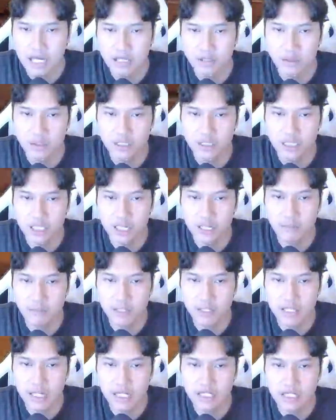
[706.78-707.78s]
terus kita lempar
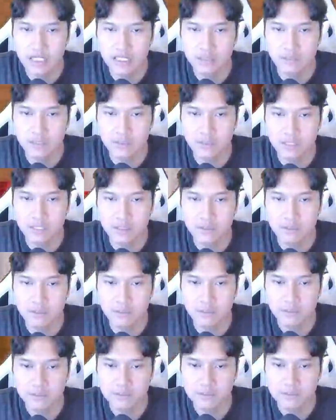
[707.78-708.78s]
ke atas, teman-teman.
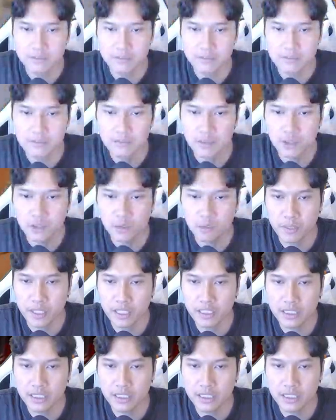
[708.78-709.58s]
Supaya si